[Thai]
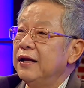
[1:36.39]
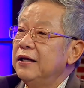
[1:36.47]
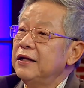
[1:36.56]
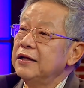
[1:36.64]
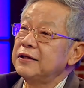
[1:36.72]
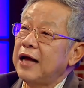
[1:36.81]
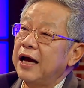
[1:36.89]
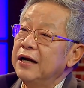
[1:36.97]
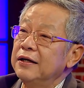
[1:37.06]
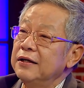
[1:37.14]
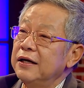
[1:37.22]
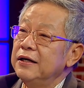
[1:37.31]
นิตยสาร
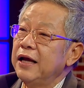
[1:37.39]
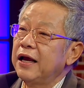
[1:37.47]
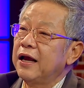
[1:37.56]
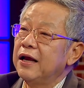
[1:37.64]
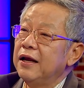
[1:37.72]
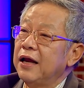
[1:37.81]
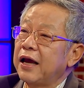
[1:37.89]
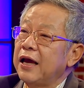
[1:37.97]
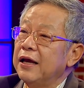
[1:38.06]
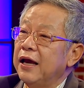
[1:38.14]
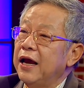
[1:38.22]
นิเกอิ